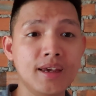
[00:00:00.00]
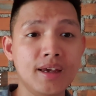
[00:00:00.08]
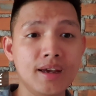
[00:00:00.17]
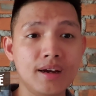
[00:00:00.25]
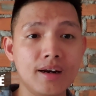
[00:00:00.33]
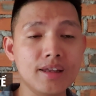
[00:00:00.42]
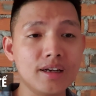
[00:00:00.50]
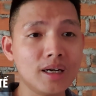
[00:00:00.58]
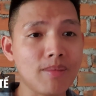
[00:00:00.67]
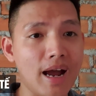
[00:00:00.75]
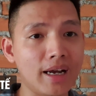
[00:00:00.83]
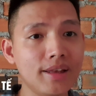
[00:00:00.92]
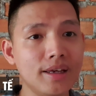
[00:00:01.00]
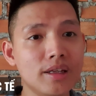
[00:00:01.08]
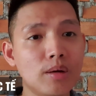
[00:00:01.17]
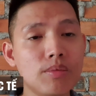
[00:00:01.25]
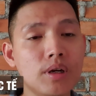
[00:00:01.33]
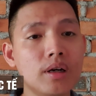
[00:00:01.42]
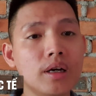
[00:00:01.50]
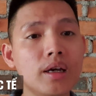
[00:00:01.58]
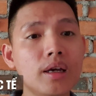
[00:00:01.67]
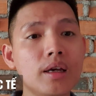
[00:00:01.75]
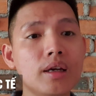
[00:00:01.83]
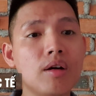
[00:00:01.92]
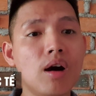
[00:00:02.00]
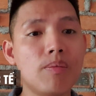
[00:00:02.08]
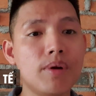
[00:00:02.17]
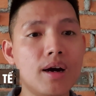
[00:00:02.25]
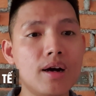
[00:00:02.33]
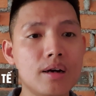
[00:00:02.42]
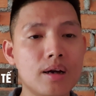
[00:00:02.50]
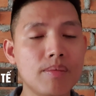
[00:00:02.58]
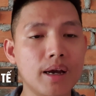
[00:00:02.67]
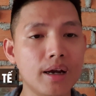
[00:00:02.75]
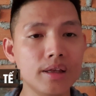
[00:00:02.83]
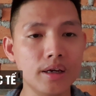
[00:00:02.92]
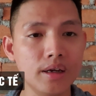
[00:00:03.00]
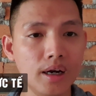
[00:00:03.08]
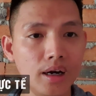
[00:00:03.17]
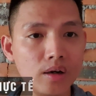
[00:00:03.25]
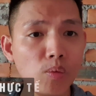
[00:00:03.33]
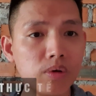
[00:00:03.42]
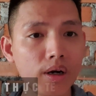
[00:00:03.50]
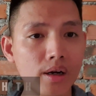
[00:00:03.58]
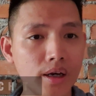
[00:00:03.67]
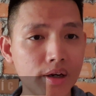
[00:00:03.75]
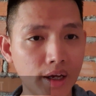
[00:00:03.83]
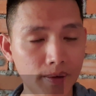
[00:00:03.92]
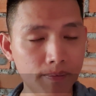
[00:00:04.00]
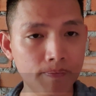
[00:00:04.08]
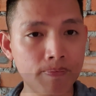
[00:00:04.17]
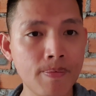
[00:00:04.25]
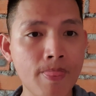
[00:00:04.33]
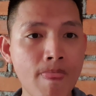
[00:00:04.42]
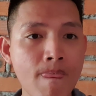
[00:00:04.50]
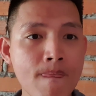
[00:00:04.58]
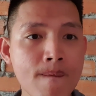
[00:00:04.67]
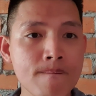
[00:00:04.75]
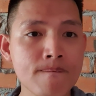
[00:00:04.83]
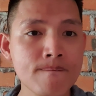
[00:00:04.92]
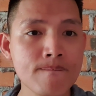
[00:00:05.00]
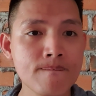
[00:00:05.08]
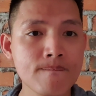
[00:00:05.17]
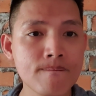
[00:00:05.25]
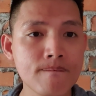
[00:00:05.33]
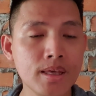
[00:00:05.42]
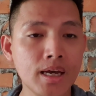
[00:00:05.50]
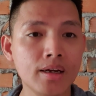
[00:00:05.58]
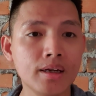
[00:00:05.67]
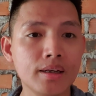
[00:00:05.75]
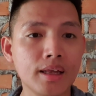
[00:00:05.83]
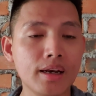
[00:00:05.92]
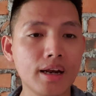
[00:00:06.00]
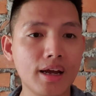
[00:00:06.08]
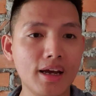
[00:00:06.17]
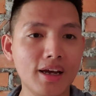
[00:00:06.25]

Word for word: để cho các bạn các anh chị trong những cái khóa học đó các bạn các anh chị ờ, rút ra được kinh nghiệm nha thành ra